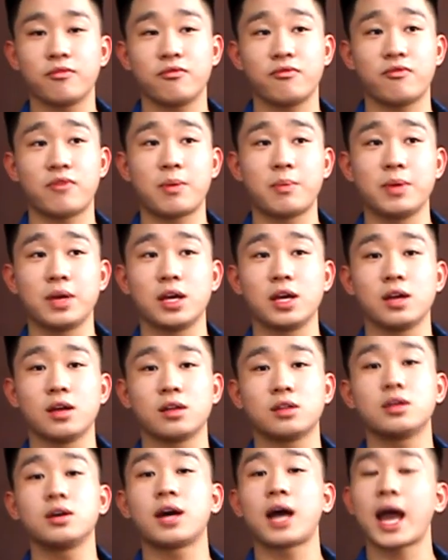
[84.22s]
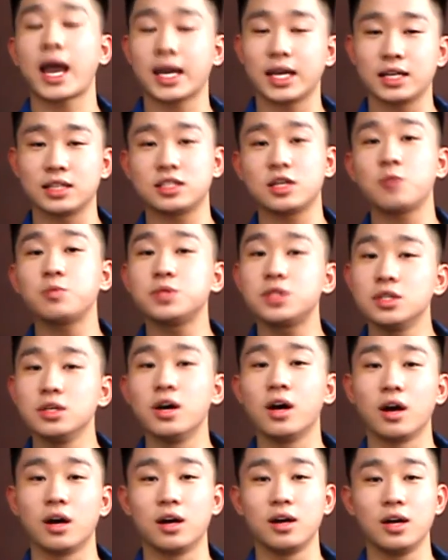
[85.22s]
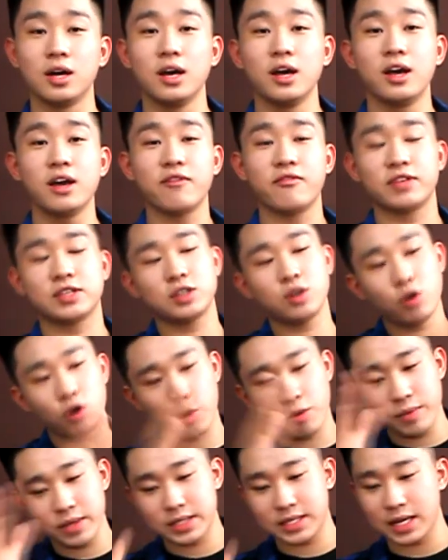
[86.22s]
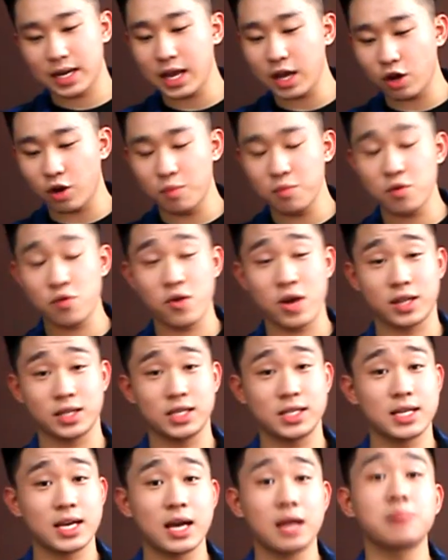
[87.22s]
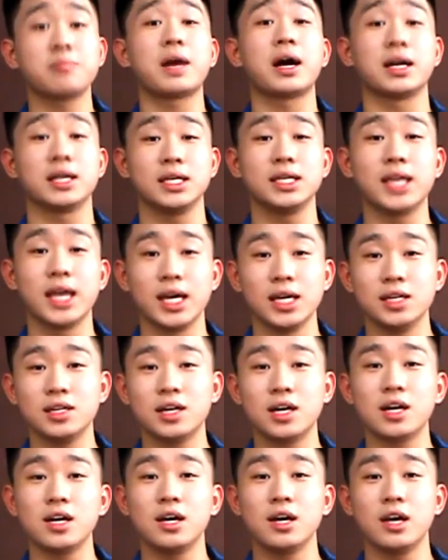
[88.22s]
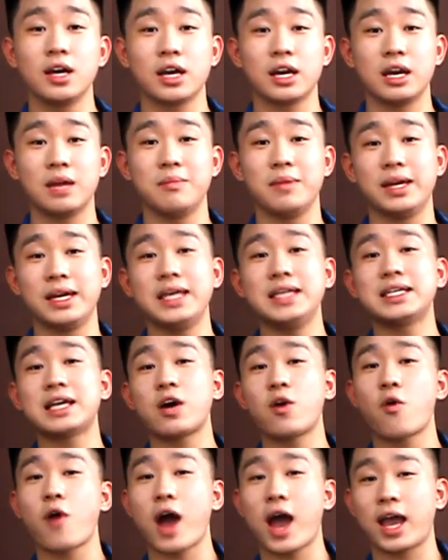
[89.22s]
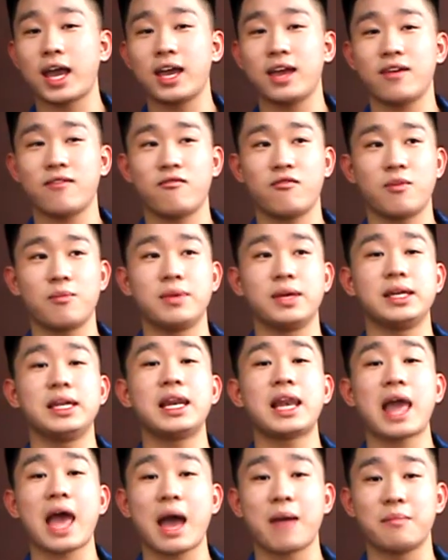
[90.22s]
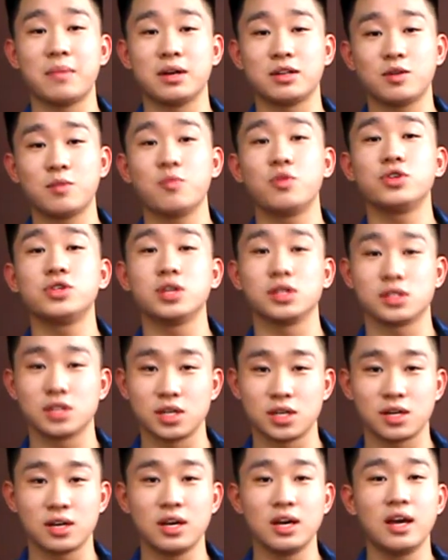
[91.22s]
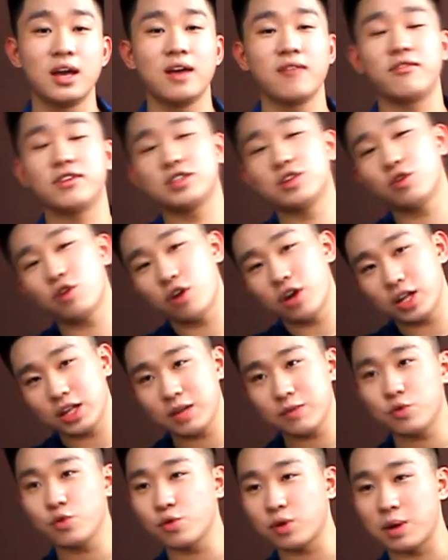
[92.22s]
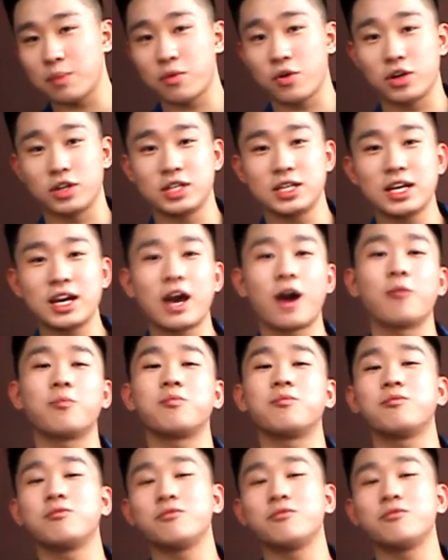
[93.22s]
và mình thực hành trong trường, và sau đó mình sẽ lại có một khoảng thời gian bằng như thế nữa để mình đi ra ngoài và mình đi làm ở trong môi trường thực, và sau đó lại tiếp tục là một khoảng thời gian học